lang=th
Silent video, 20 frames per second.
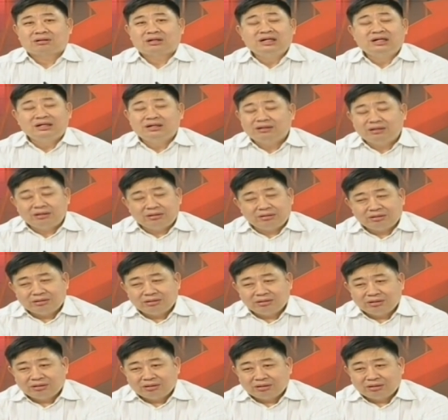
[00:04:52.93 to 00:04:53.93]
คือ
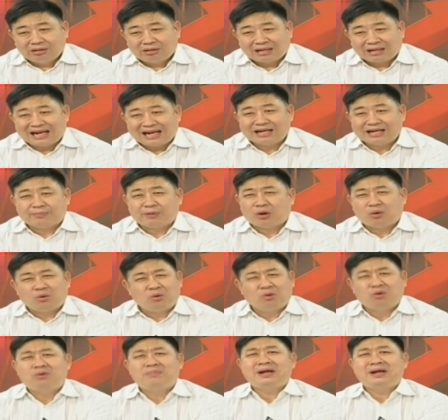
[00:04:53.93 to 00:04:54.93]
ท่านอาจจะบอก
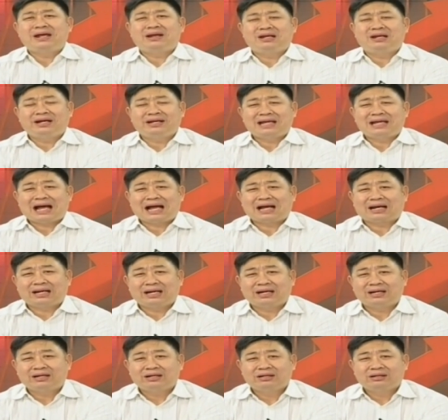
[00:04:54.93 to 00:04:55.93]
โอ้โหไม่เห็นเรื่องยาก
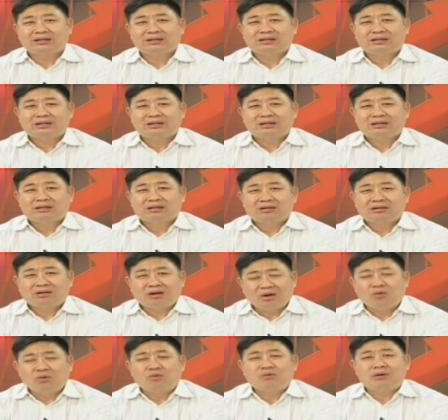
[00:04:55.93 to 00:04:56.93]
เลย
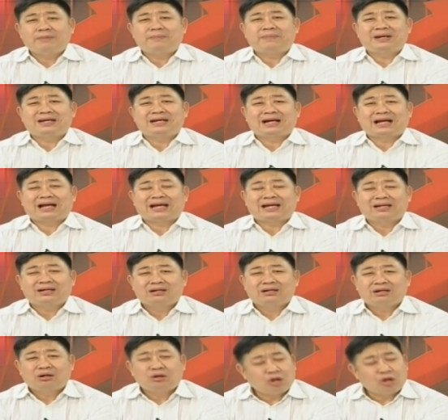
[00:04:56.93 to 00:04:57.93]
ก็รู้ว่ามันเป็นยังไง
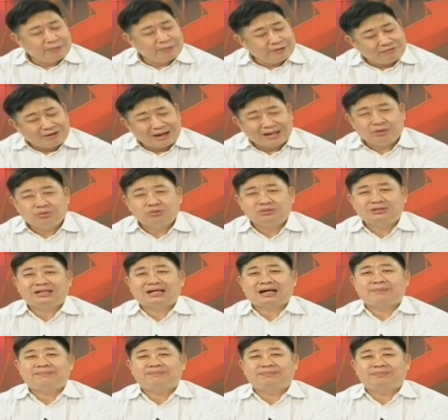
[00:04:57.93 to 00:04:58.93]
ลองไปวัดดู
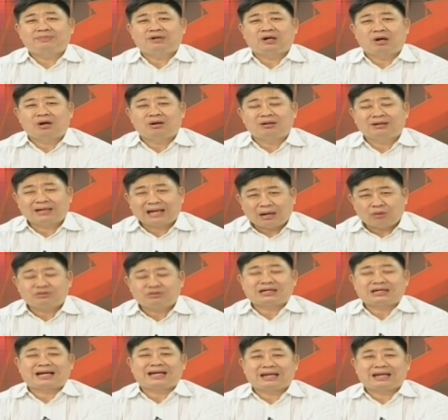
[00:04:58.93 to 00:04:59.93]
สิครับ ลองเข้า
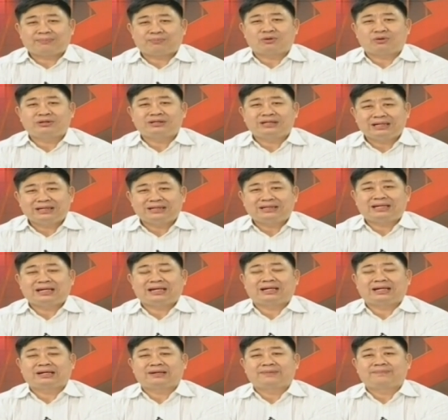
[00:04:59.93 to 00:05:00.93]
ใจเหตุผลจ
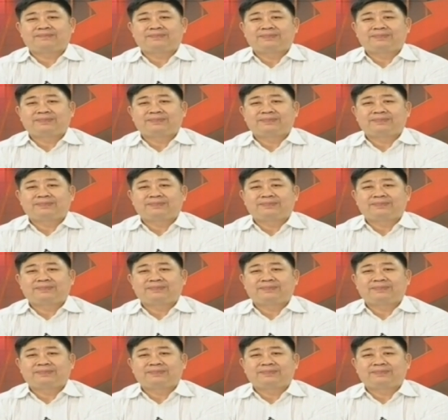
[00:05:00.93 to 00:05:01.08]
ริง ๆ